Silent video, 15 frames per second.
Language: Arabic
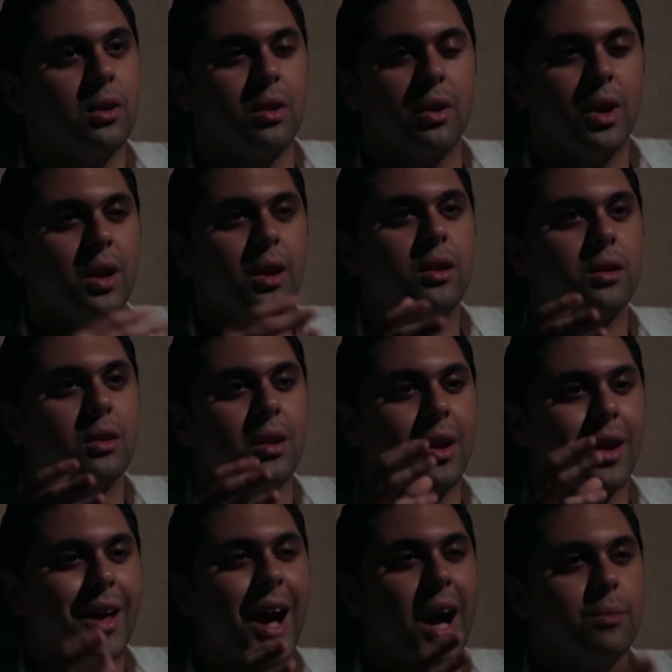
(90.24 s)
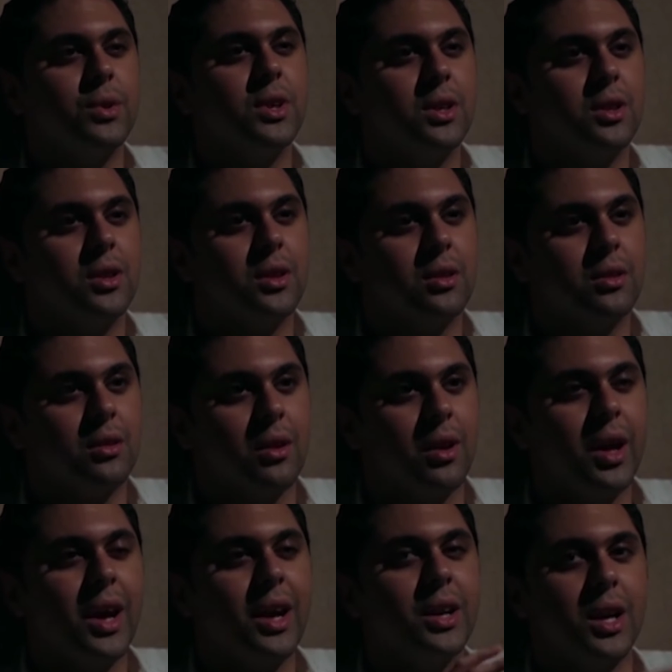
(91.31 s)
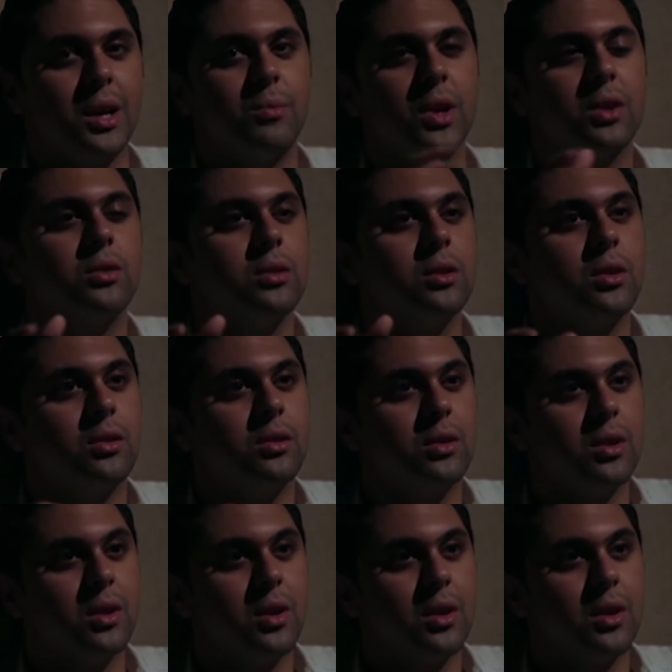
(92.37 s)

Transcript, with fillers: ليه ليه عبيد ليه احنا عباد الله